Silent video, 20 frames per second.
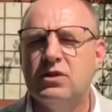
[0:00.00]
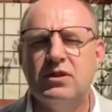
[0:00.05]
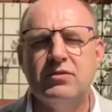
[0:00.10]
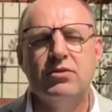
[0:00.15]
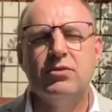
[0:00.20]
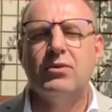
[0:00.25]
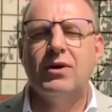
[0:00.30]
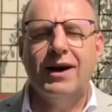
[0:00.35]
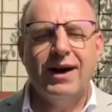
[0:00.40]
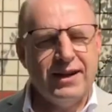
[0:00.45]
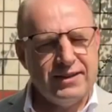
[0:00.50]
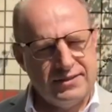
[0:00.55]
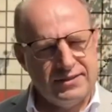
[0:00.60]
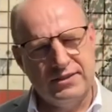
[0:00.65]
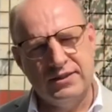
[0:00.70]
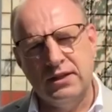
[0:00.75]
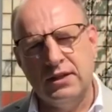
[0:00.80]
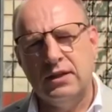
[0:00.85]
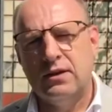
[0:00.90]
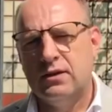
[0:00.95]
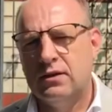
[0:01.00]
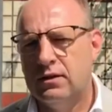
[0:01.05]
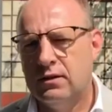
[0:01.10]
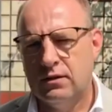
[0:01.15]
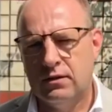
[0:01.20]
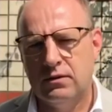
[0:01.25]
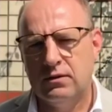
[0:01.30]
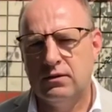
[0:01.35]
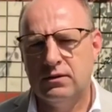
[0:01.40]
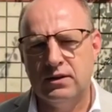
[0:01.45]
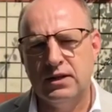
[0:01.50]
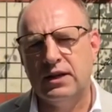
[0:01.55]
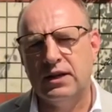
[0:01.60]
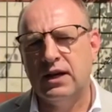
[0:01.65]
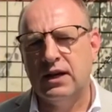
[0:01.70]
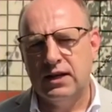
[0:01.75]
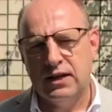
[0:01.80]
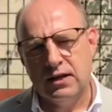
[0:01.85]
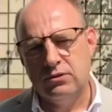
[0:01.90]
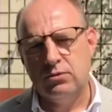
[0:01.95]
en avons assez des
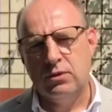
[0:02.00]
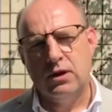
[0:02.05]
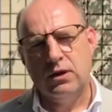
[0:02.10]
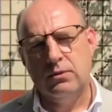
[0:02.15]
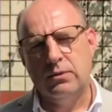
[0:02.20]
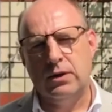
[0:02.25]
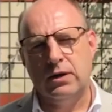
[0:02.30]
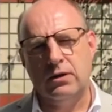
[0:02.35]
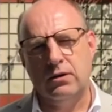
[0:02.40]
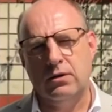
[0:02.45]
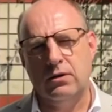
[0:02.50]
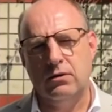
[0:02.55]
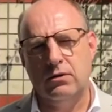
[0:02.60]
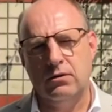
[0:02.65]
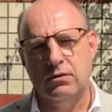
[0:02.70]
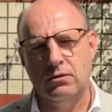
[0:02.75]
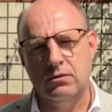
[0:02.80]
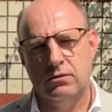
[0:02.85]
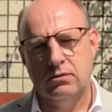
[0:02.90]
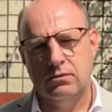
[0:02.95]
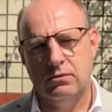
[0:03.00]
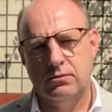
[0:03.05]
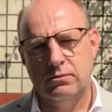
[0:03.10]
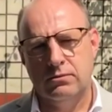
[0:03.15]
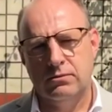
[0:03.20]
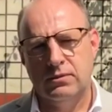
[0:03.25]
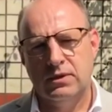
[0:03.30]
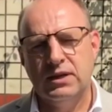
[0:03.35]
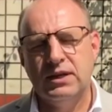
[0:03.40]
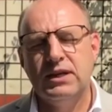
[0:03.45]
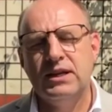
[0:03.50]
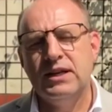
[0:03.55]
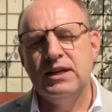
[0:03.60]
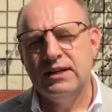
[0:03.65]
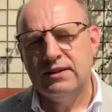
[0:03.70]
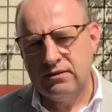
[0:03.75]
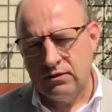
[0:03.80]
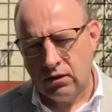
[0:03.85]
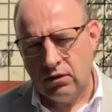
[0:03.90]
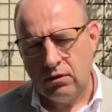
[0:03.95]
galères du RERE. E. Il
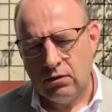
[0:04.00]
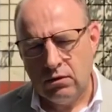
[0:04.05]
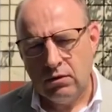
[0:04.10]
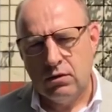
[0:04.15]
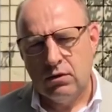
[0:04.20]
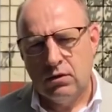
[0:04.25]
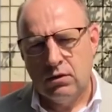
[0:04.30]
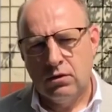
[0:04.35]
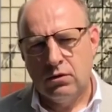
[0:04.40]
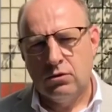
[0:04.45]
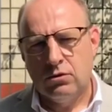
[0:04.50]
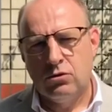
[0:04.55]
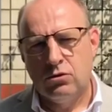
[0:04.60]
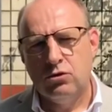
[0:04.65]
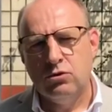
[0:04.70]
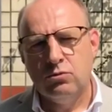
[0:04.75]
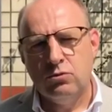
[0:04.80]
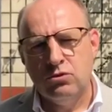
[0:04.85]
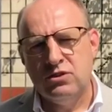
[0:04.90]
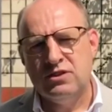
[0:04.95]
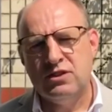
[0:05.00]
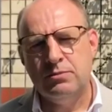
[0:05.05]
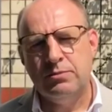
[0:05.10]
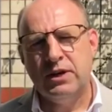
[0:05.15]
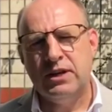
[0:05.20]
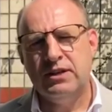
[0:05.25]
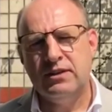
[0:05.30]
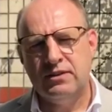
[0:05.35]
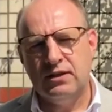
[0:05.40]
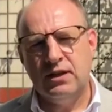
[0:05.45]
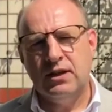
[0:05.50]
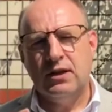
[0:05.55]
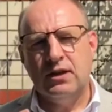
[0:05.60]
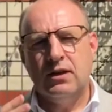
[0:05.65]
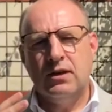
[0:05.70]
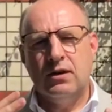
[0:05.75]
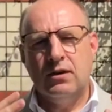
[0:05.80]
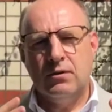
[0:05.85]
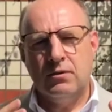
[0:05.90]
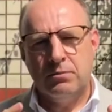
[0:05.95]
est temps qu'une municipalité
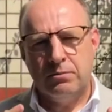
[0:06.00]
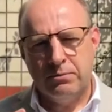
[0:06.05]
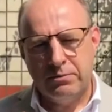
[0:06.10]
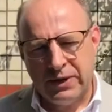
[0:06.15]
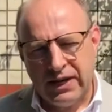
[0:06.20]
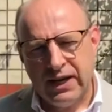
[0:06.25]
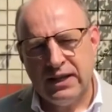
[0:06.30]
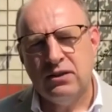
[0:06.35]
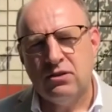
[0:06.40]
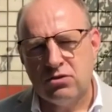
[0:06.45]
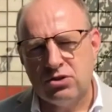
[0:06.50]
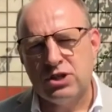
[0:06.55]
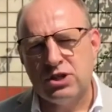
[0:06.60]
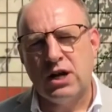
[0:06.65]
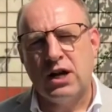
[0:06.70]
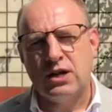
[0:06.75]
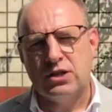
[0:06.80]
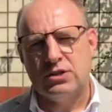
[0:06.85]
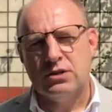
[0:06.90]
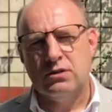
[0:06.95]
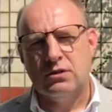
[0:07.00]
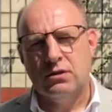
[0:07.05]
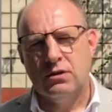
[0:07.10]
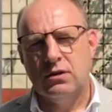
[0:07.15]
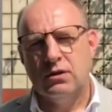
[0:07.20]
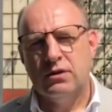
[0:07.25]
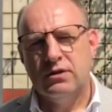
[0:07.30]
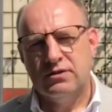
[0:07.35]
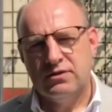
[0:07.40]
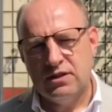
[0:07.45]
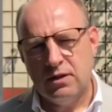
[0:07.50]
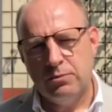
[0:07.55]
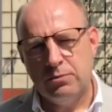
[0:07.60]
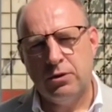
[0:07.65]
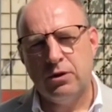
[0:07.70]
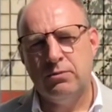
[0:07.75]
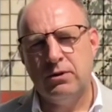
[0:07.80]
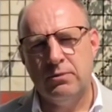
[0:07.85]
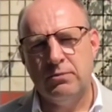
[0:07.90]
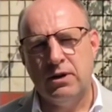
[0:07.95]
prenne en charge ces
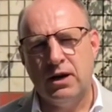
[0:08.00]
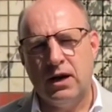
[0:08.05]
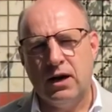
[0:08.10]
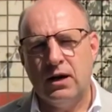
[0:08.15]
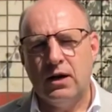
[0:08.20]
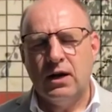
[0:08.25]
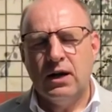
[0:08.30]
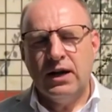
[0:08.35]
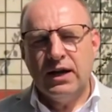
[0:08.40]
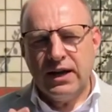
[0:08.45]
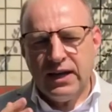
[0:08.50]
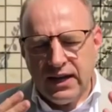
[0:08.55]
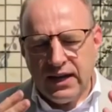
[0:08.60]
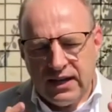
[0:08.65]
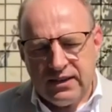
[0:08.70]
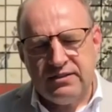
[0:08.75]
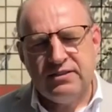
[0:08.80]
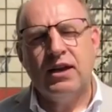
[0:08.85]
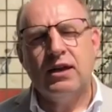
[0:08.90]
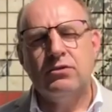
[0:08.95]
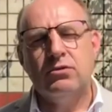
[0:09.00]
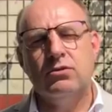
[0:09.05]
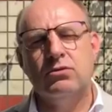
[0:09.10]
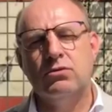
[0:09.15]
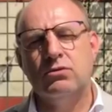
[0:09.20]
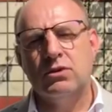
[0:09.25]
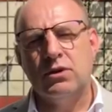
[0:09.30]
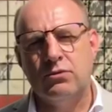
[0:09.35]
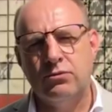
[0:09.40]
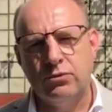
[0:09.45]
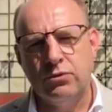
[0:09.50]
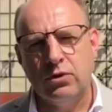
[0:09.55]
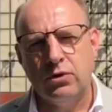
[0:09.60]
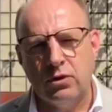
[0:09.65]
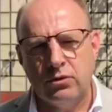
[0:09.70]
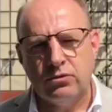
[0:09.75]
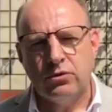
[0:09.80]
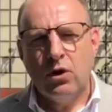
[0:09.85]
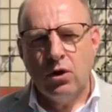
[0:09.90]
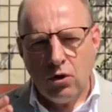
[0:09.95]
problèmes-là, exerce son
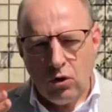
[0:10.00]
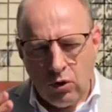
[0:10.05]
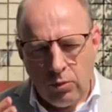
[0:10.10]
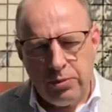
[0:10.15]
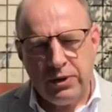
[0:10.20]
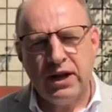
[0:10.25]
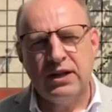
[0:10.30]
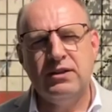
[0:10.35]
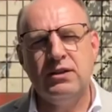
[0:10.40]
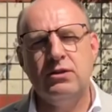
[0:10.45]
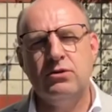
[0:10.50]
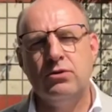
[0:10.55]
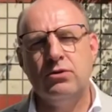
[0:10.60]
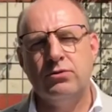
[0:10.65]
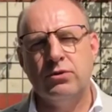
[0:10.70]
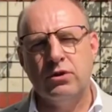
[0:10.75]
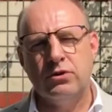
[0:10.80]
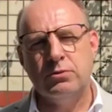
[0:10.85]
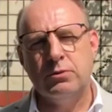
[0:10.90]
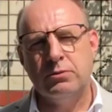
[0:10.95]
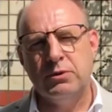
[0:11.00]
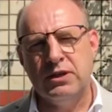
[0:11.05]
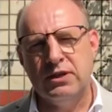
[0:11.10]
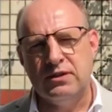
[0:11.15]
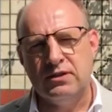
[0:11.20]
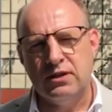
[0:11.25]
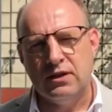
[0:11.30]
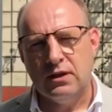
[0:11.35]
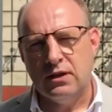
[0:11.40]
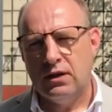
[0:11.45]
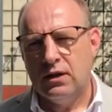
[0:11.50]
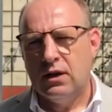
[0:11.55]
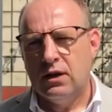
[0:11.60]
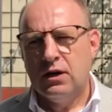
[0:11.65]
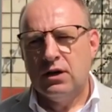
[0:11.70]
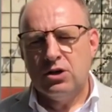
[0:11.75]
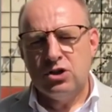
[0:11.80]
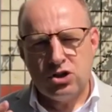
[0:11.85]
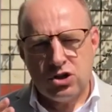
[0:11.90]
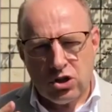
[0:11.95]
influence auprès d'Île-de-France Mobilité,
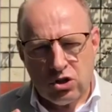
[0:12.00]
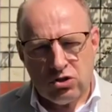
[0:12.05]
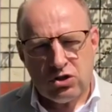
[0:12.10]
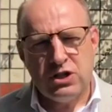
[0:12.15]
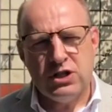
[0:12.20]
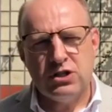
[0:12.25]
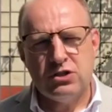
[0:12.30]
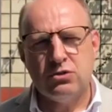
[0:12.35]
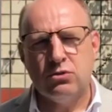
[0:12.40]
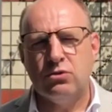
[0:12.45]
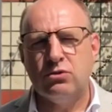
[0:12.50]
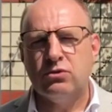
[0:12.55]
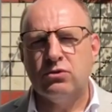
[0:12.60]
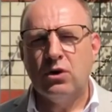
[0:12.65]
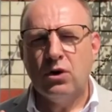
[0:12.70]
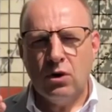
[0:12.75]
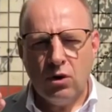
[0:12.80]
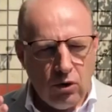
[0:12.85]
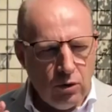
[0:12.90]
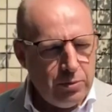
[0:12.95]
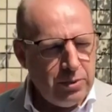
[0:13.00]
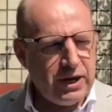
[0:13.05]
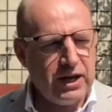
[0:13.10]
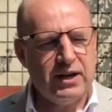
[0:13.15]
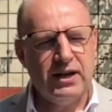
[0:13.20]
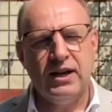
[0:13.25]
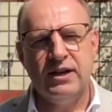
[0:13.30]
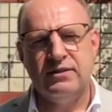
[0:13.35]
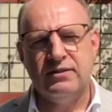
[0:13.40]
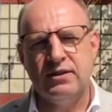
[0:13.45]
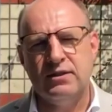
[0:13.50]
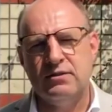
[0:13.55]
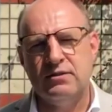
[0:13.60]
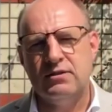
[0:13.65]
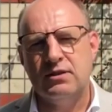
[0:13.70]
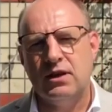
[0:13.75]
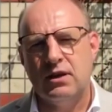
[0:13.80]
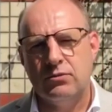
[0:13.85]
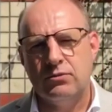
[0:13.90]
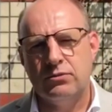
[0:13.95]
change les choses auprès de la
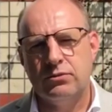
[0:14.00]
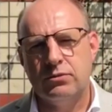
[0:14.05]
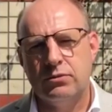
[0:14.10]
SNCF.